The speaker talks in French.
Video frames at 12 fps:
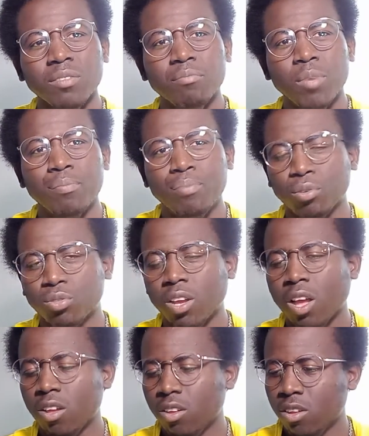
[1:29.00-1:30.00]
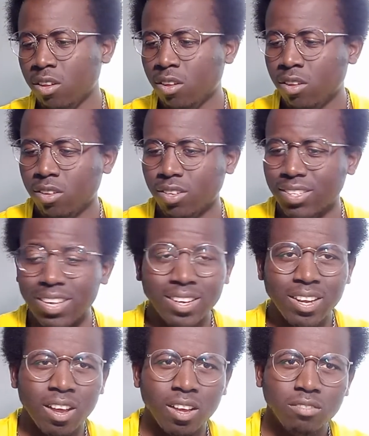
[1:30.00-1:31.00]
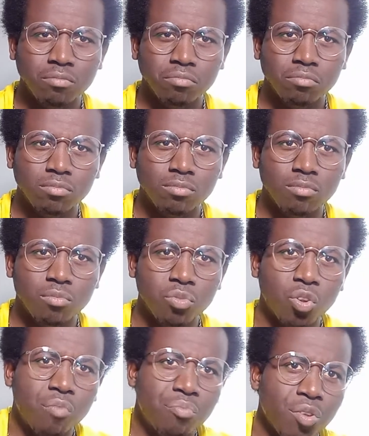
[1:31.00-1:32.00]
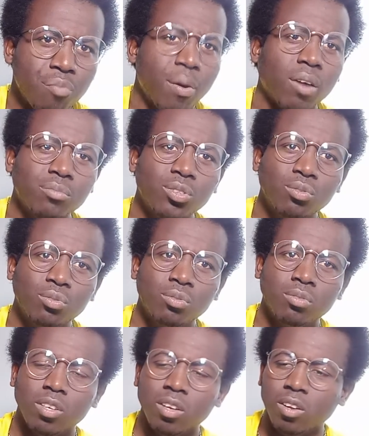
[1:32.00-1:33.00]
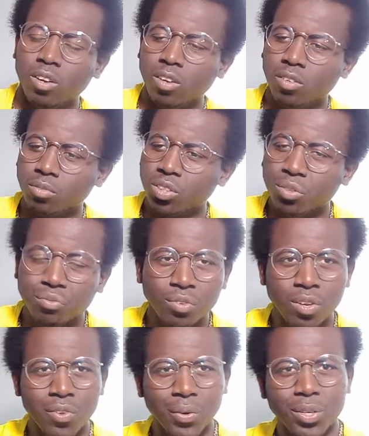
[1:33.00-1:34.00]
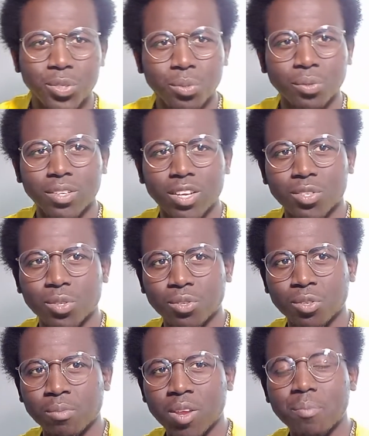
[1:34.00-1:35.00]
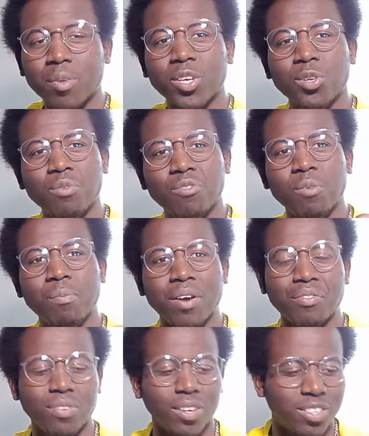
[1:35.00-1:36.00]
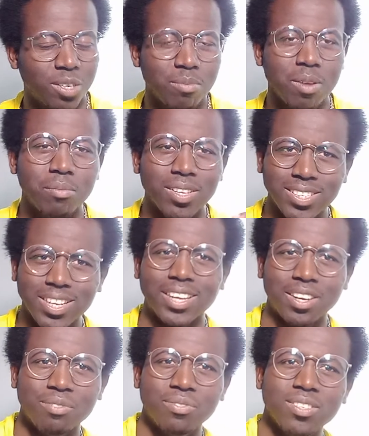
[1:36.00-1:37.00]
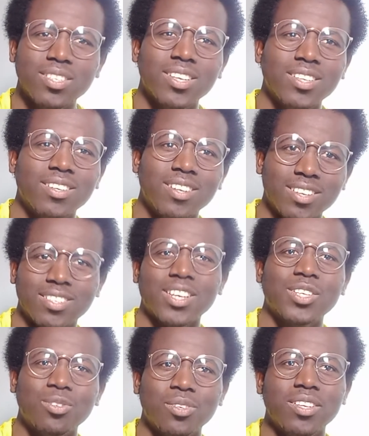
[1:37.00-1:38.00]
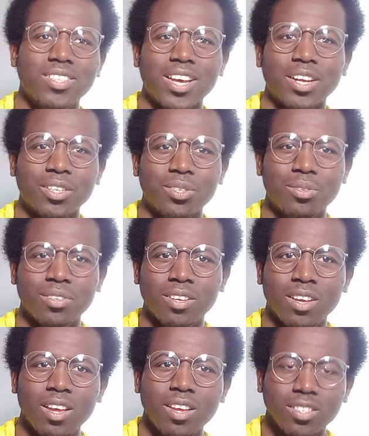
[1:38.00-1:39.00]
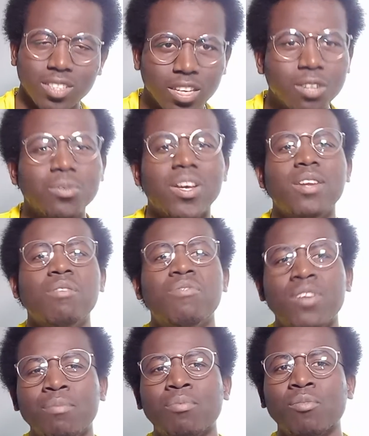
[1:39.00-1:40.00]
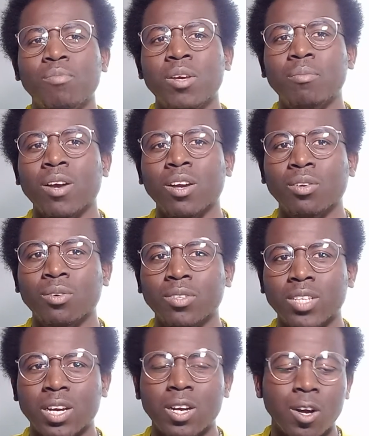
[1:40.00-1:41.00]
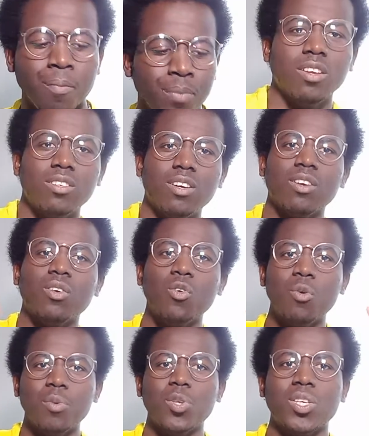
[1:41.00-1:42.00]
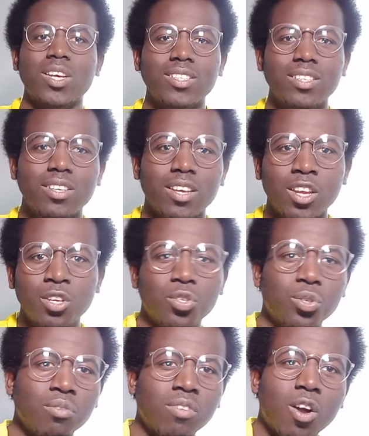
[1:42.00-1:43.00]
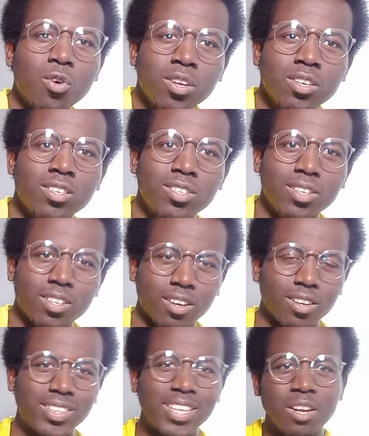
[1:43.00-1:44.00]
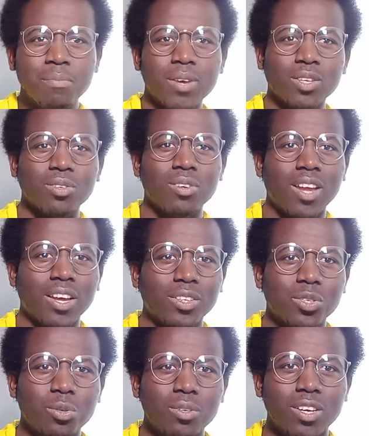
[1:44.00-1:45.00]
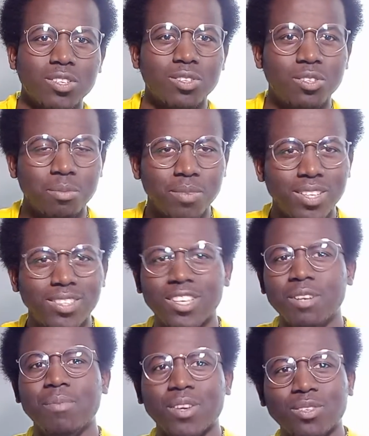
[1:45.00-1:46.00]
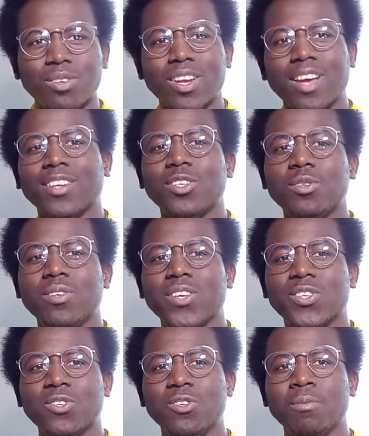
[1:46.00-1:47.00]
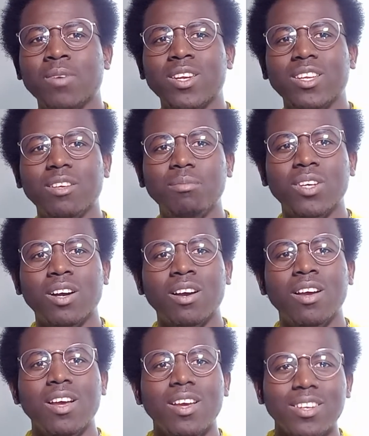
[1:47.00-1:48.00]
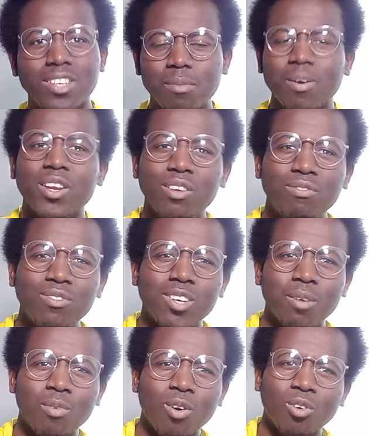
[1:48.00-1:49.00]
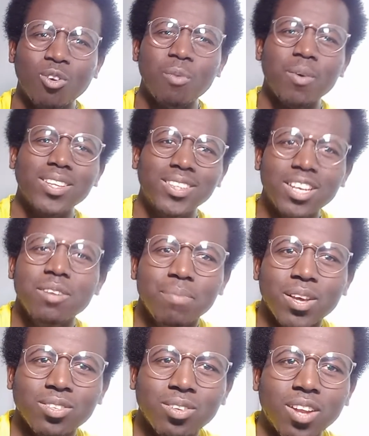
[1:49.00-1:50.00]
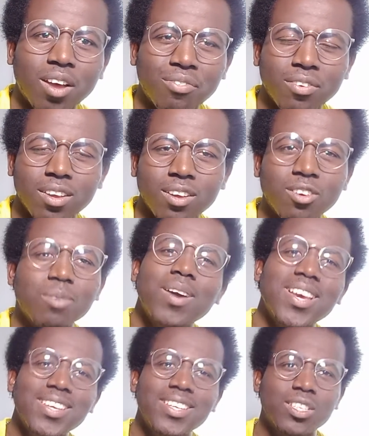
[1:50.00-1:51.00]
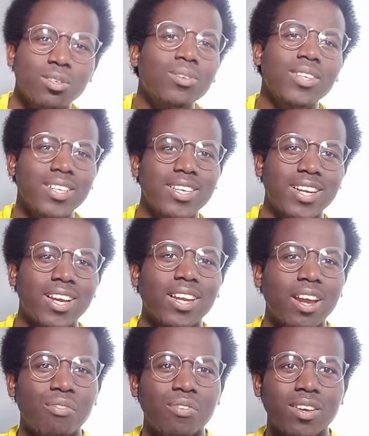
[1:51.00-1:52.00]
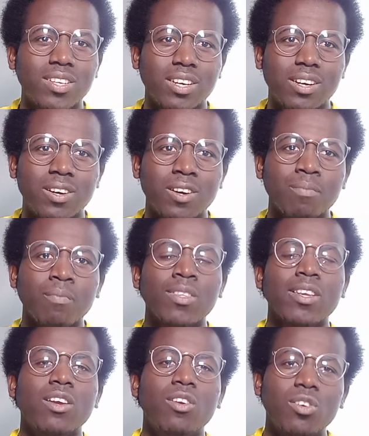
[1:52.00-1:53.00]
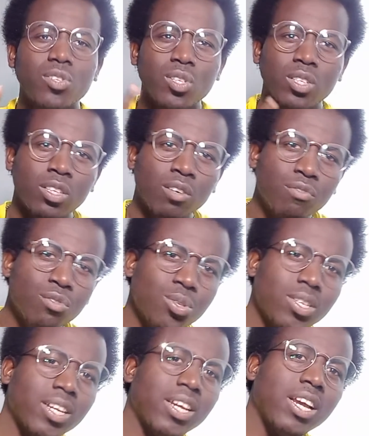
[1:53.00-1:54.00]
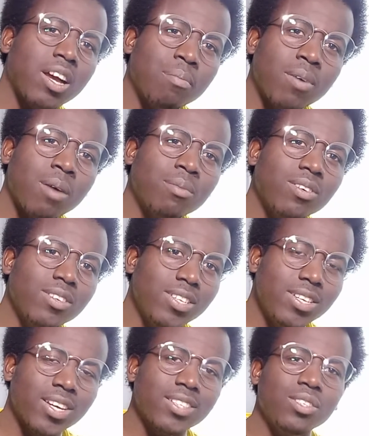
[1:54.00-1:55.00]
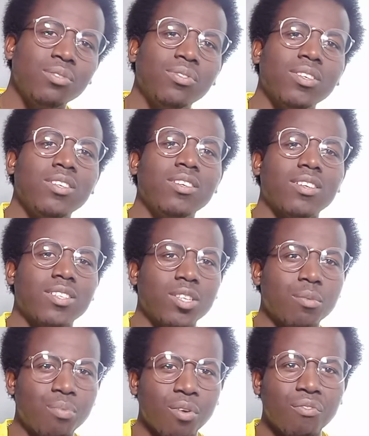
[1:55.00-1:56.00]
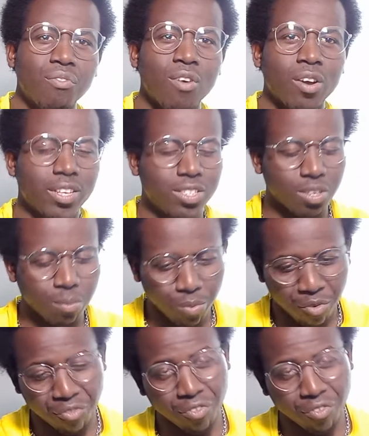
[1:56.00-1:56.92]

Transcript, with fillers: mais pourtant, euh, il y en a nombreux parmi nous euh, qui veulent réussir dans ce domaine, mais qui ne veulent pas faire des mêmes sacrifices a les gens qui ont déjà réussi. C'est là où il y a des vrais problèmes en gros, d'accord Donc, le message est le suivant. Au lieu de dire, telle personne a réussi dans ce domaine, telle personne a réussi dans ce domaine, eh bien, Demandez-vous d'abord comment telle personne a fait, comment X ou Y l'a fait, d'accord Lorsque vous serez capable d'identifier ses points forts et ses points